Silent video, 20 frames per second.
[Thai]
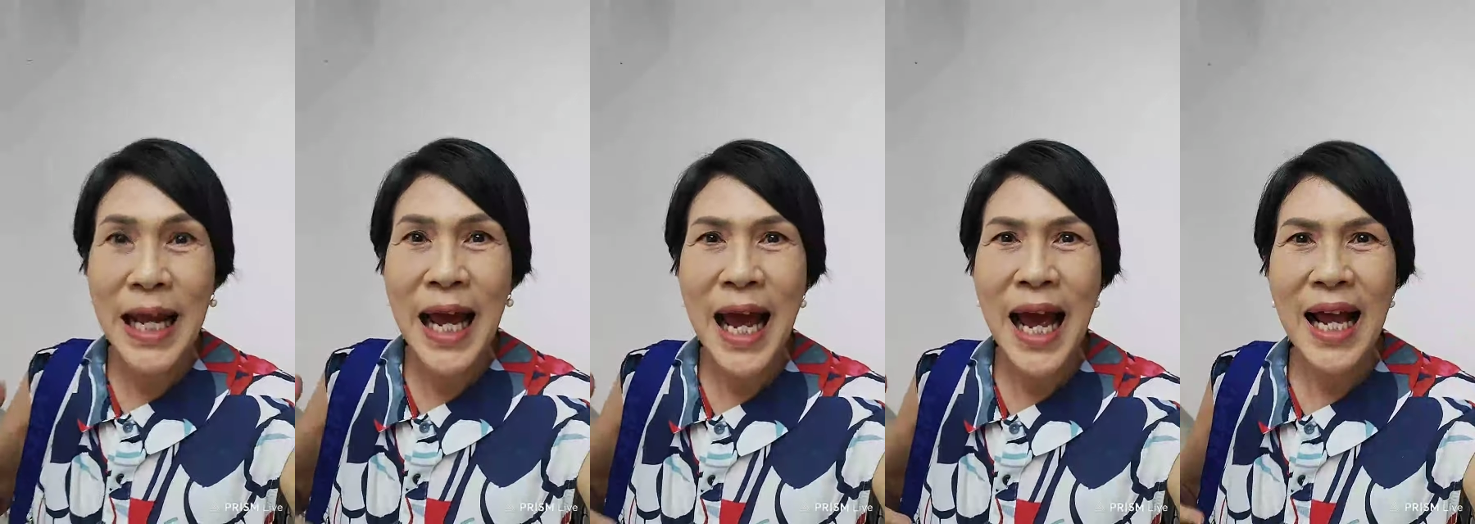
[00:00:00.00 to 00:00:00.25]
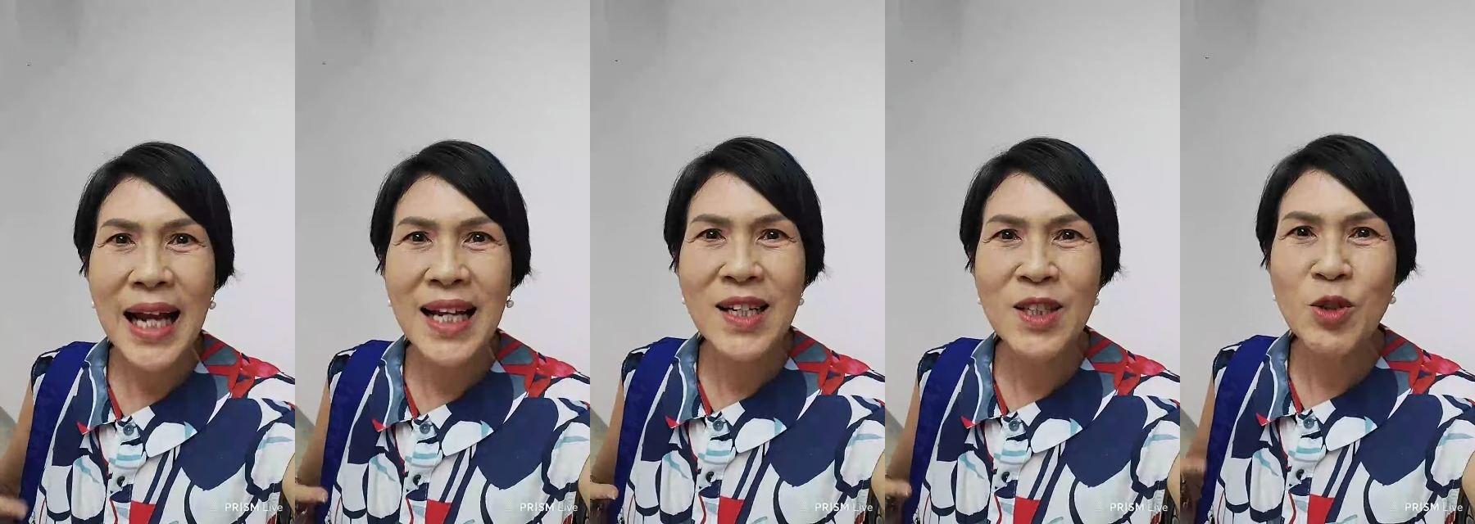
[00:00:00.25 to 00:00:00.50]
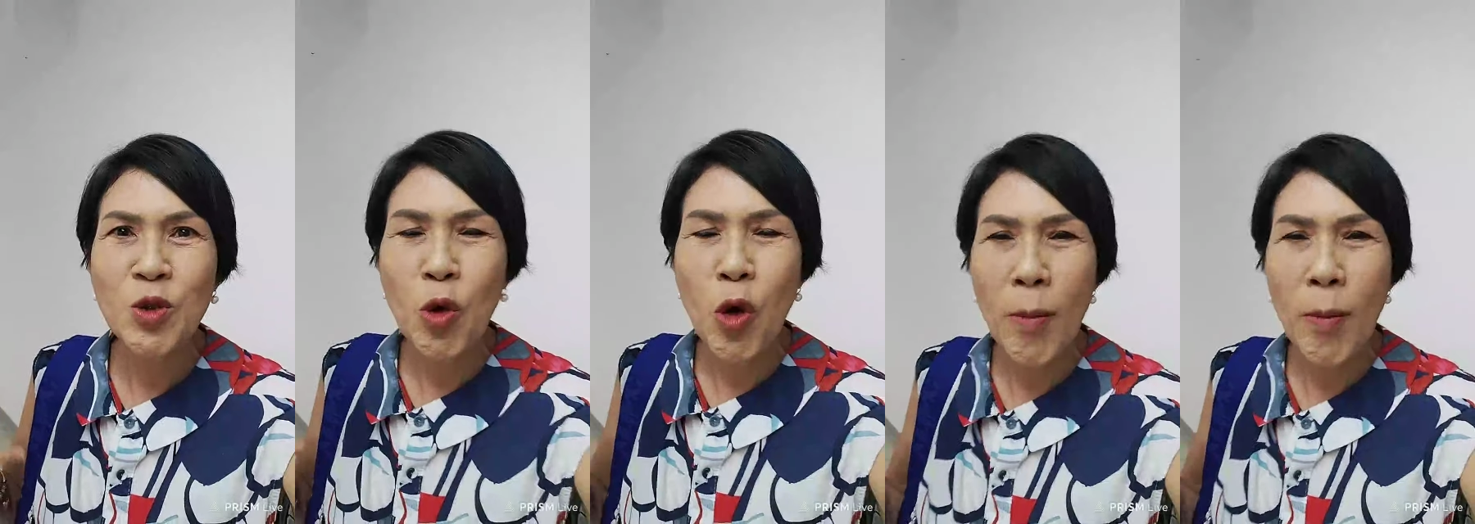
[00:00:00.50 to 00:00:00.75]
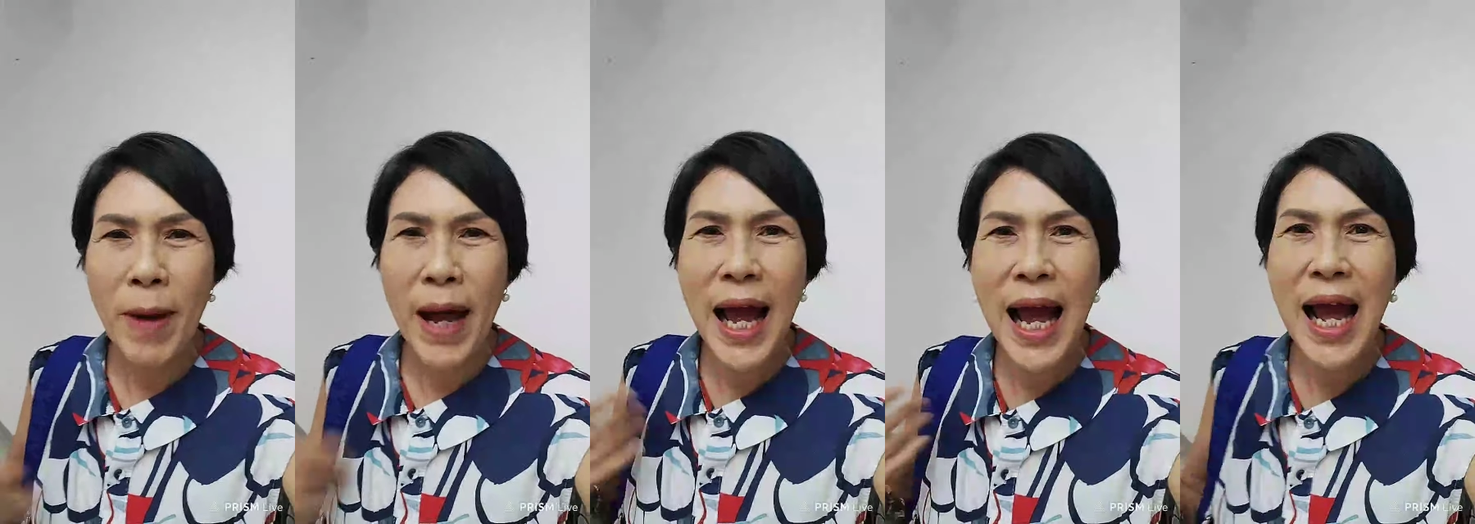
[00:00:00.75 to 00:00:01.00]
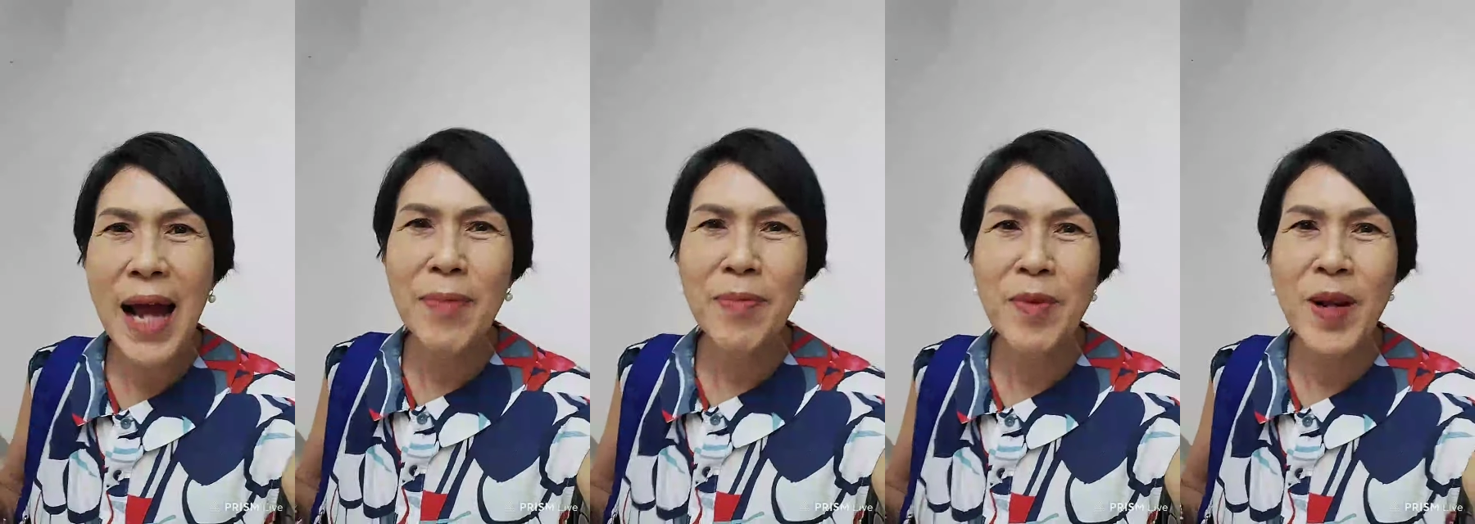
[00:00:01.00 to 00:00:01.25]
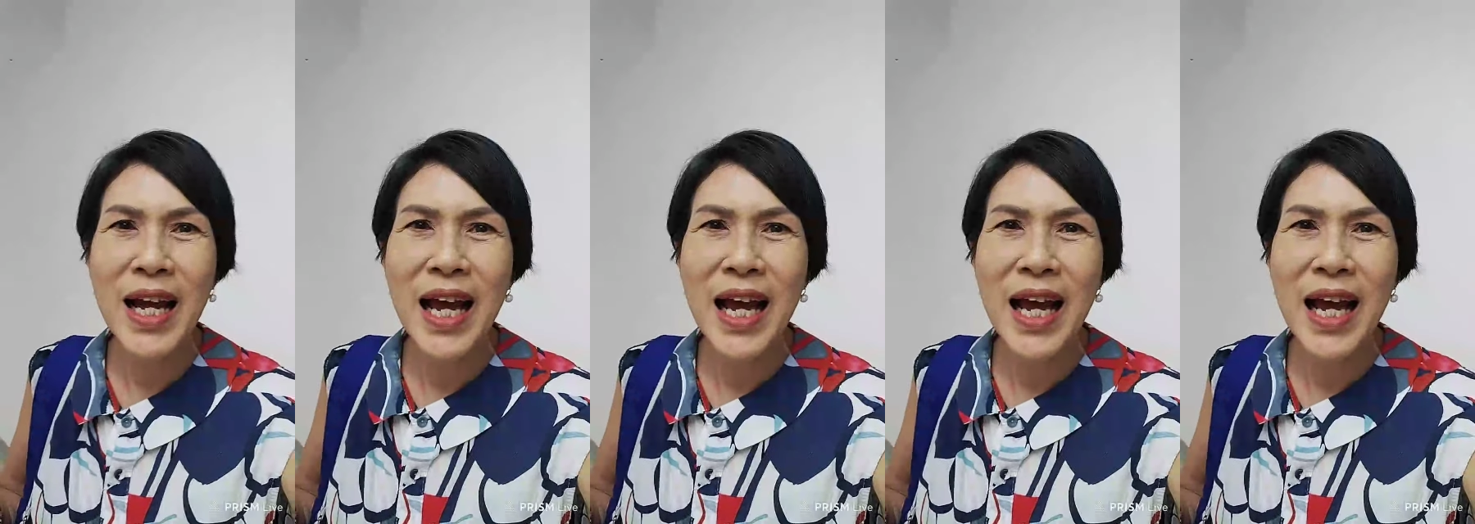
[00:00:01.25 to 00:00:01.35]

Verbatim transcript: ญหาเรื่องสุขภาพ